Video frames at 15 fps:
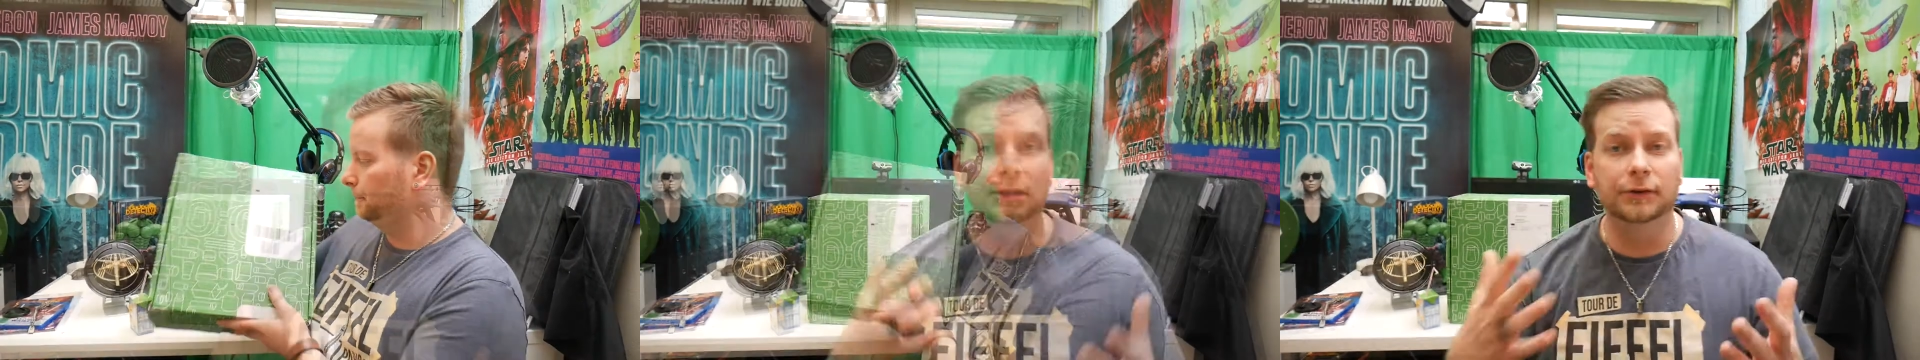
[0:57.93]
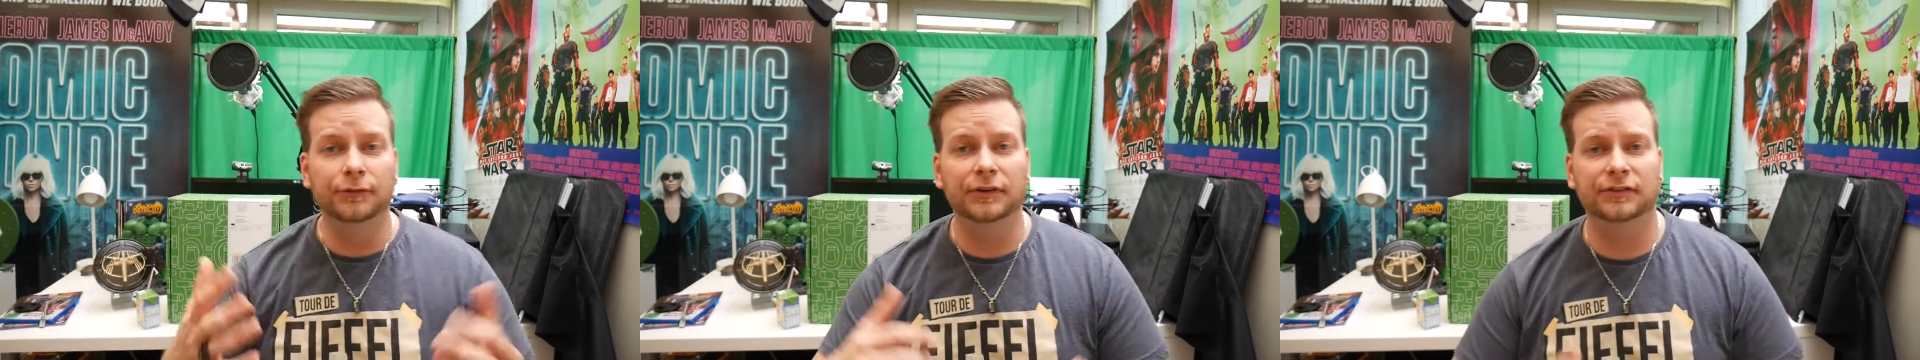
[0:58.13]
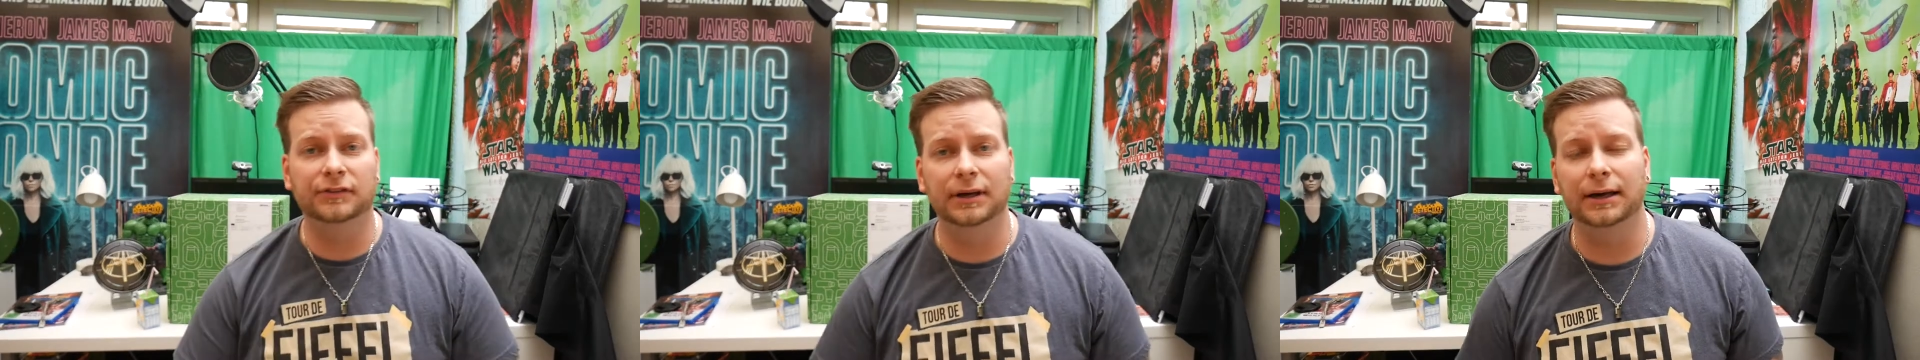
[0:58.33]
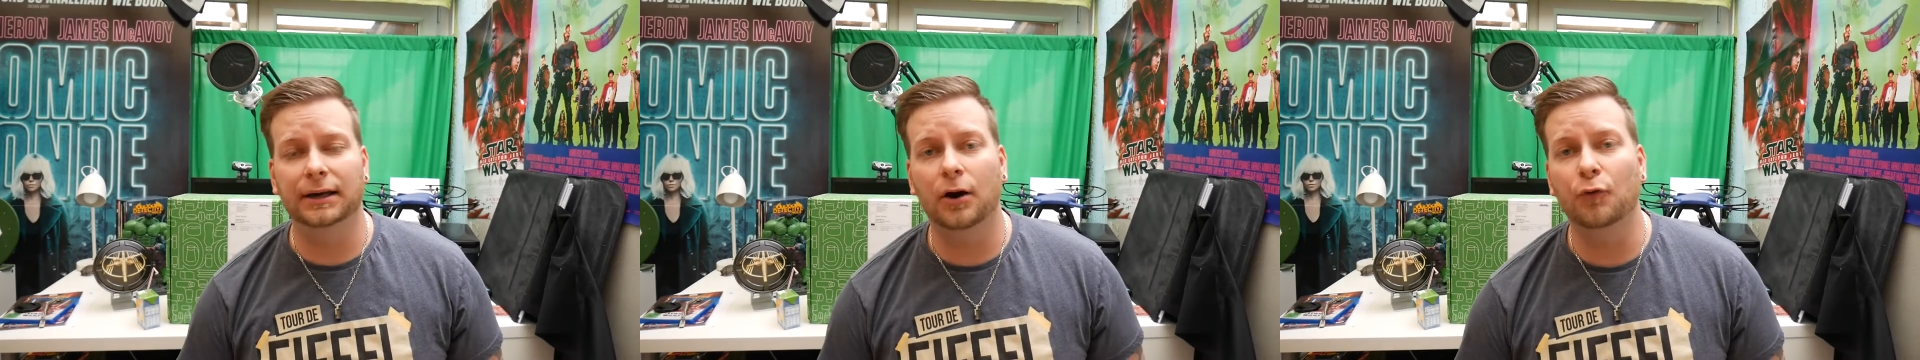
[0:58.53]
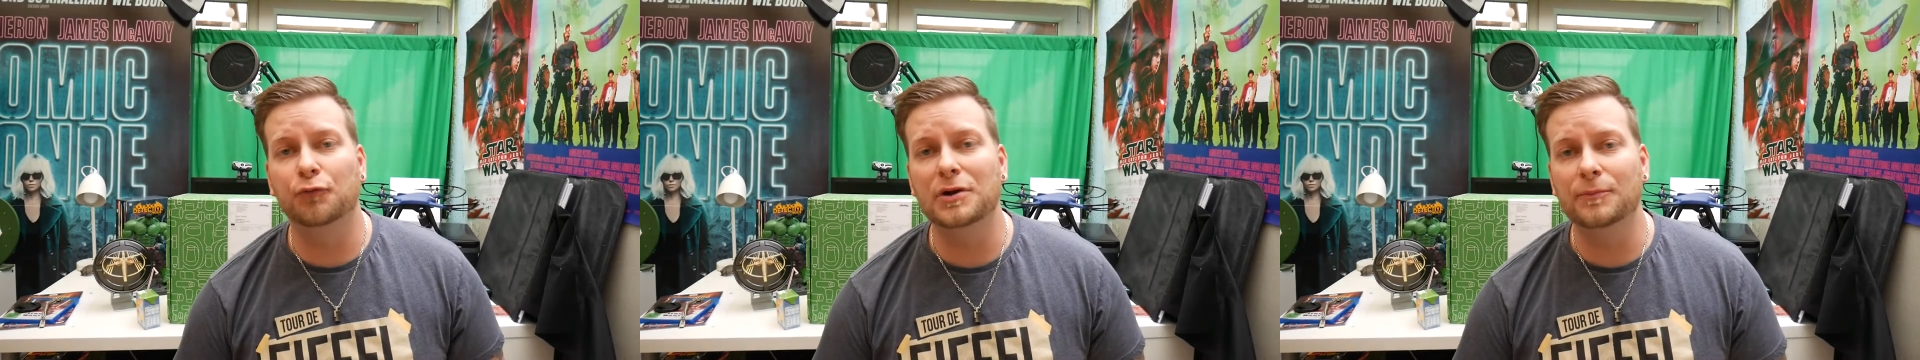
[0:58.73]
ihr wisst ja,
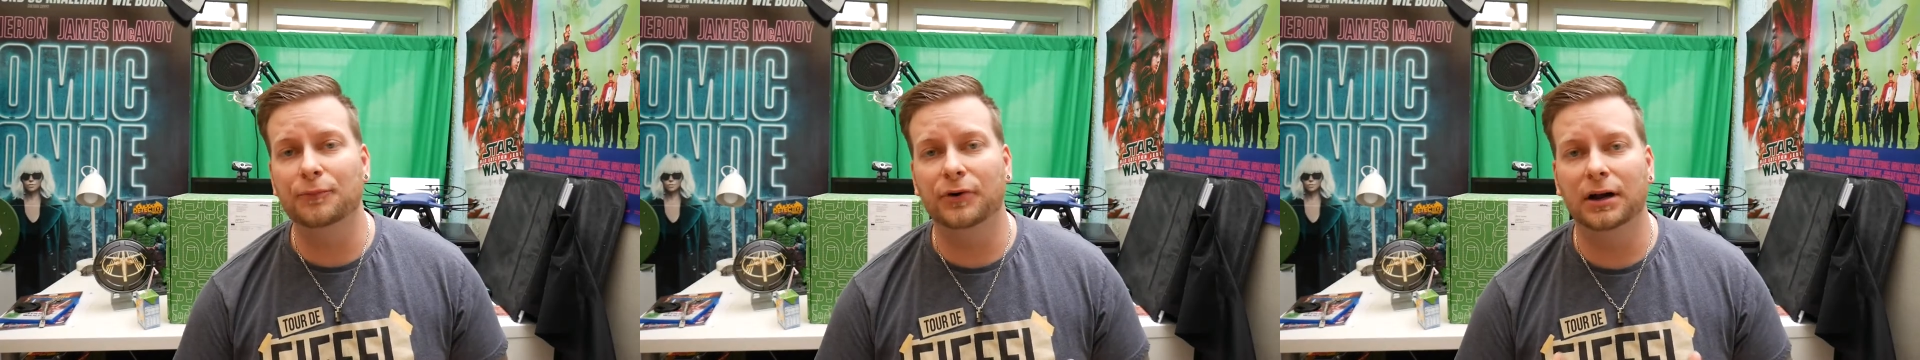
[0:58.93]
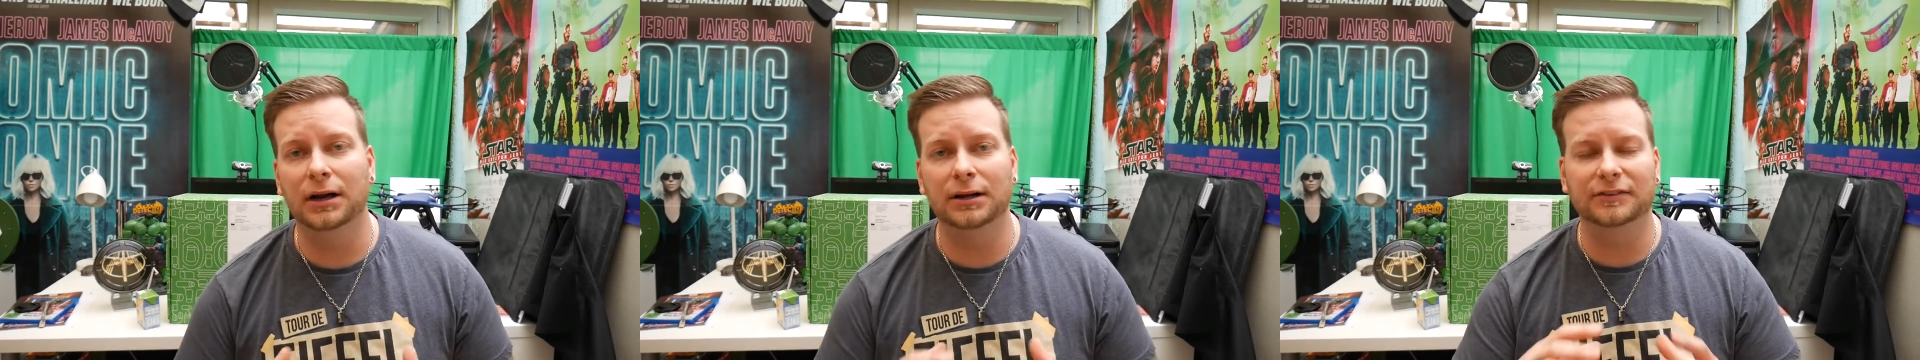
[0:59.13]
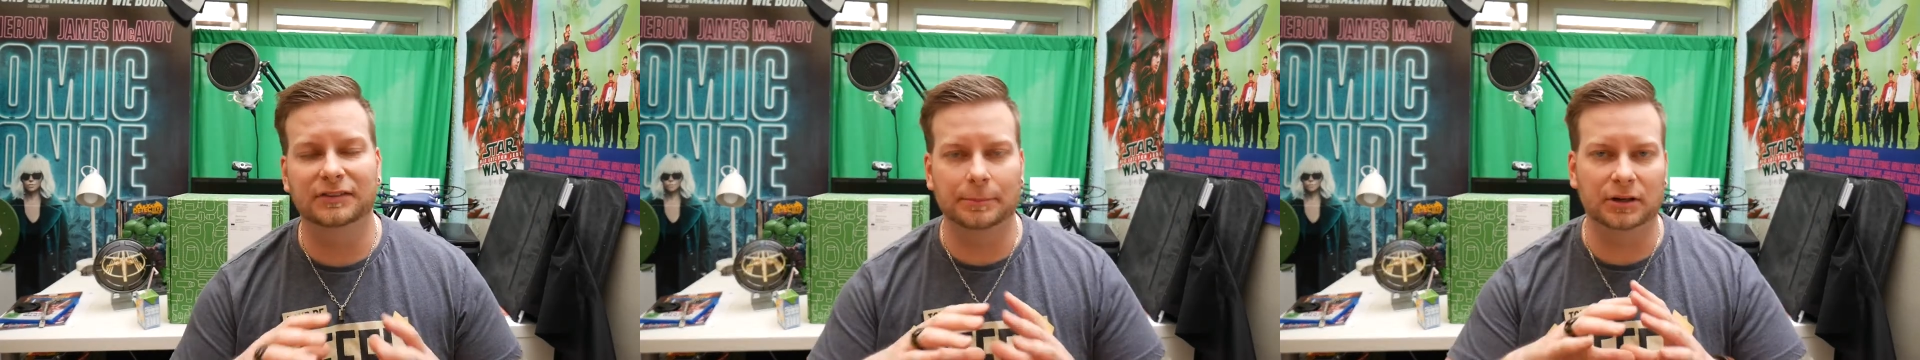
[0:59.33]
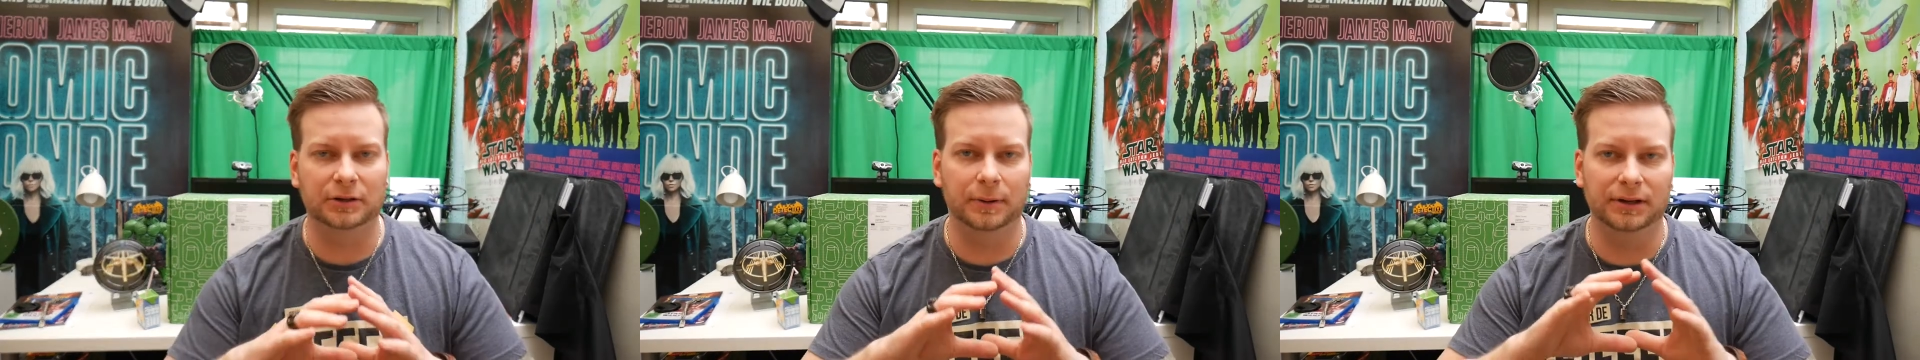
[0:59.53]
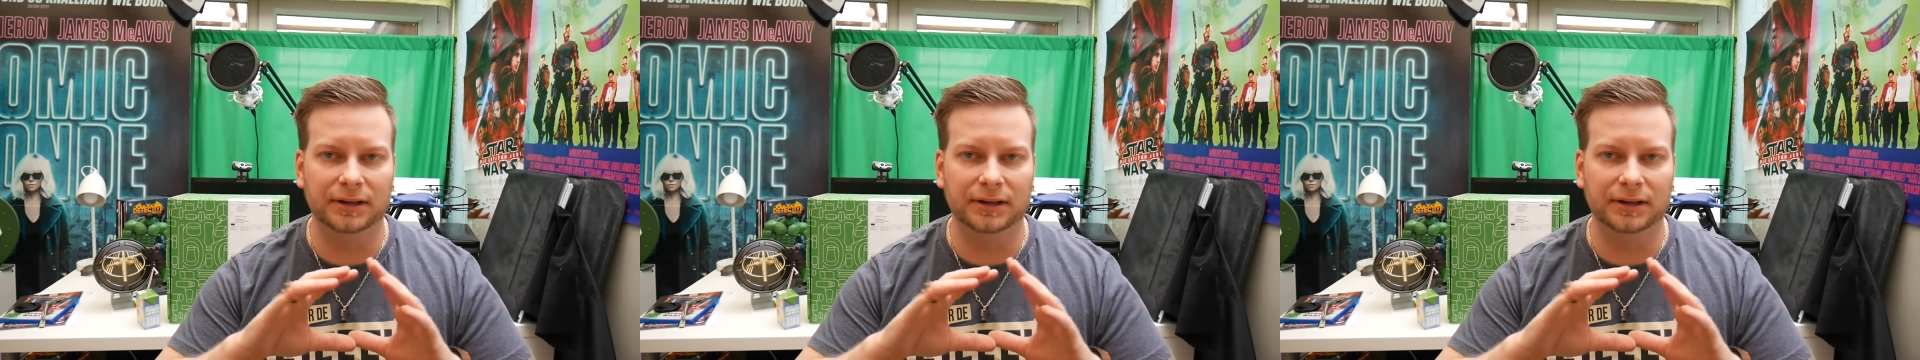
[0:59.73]
auf jeden Fall ist da manchmal